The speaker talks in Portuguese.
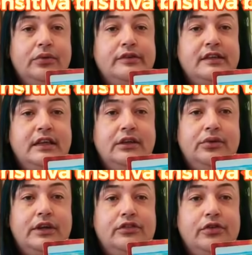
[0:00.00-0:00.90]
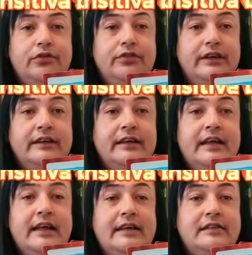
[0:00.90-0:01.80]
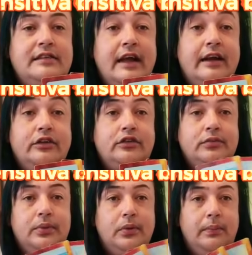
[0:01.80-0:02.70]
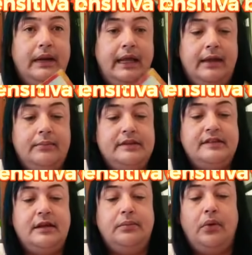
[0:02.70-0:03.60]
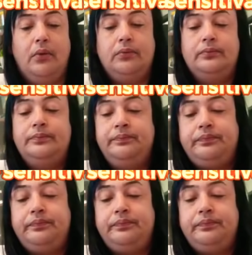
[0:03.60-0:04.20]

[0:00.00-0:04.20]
conseguindo resolver certos problemas, tá bom?